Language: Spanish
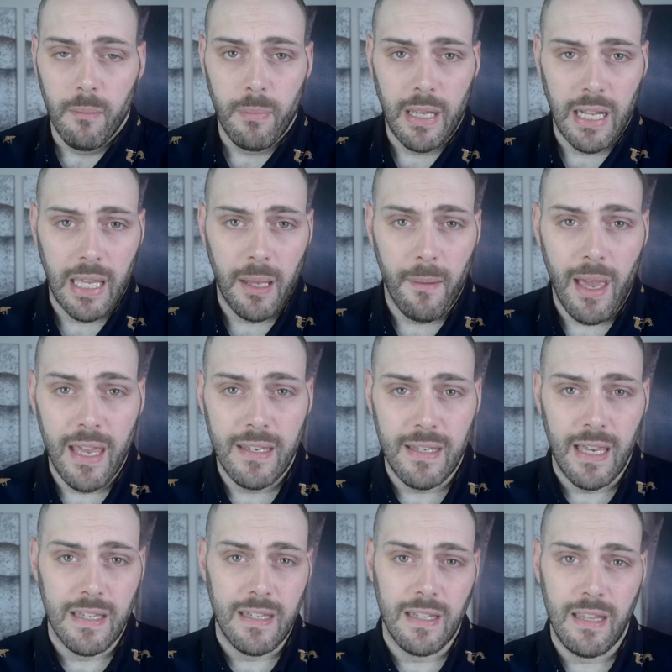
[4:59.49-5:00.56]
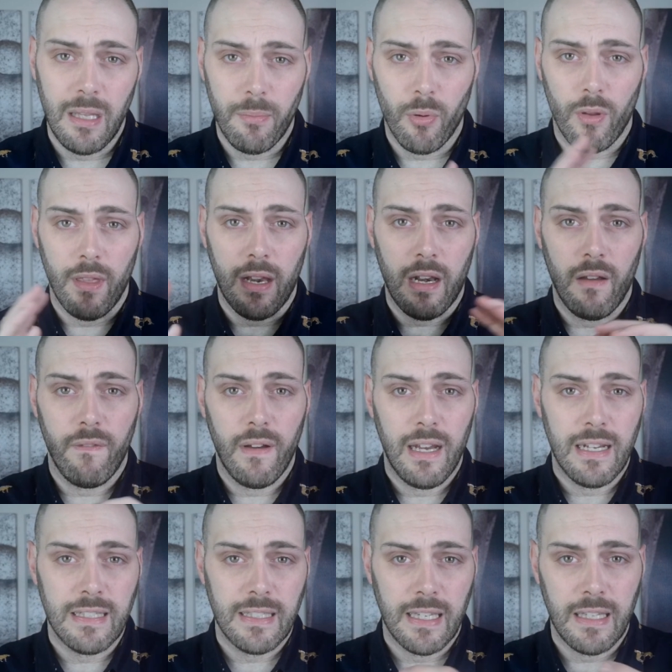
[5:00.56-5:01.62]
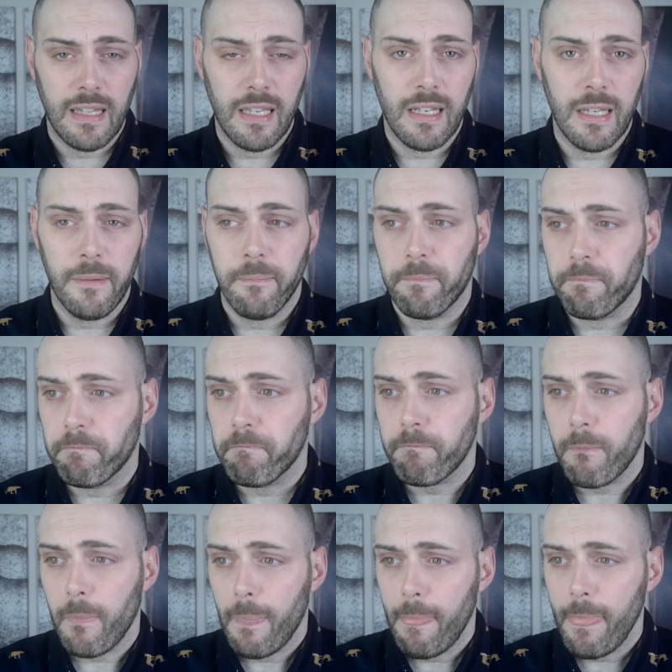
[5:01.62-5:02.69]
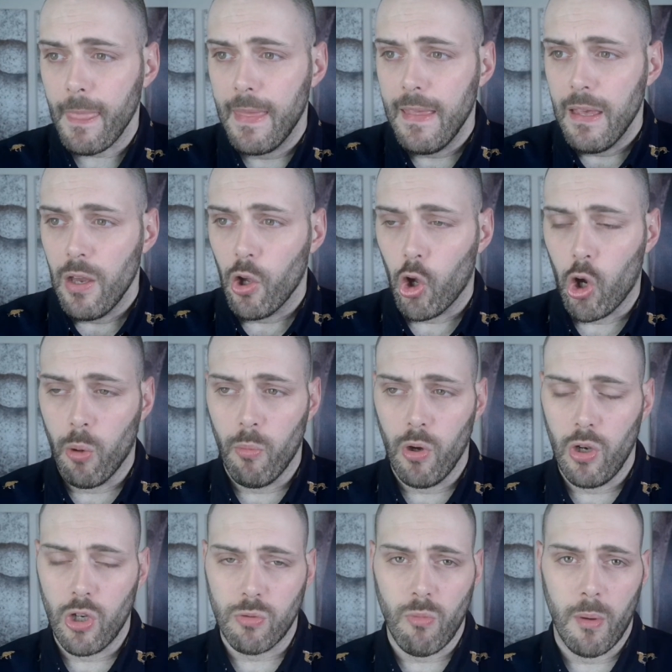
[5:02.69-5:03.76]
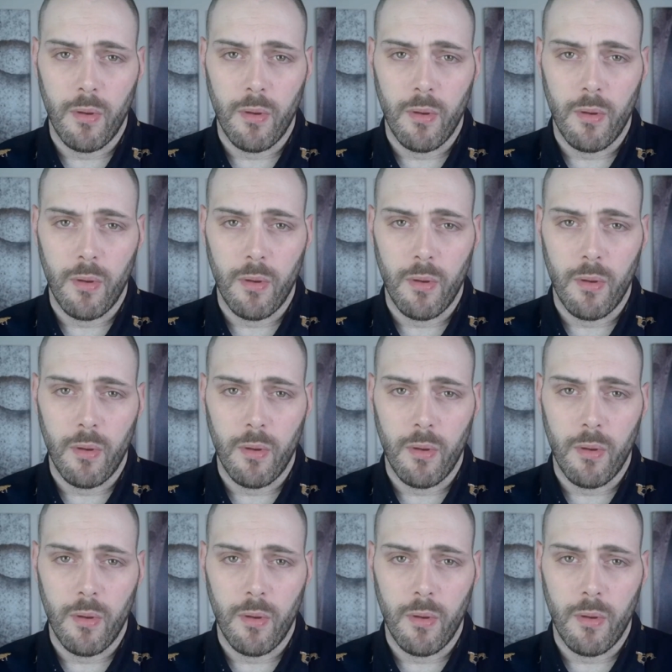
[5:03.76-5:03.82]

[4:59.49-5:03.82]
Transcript: para que veáis ese tipo de ráfagas que tiene, como en los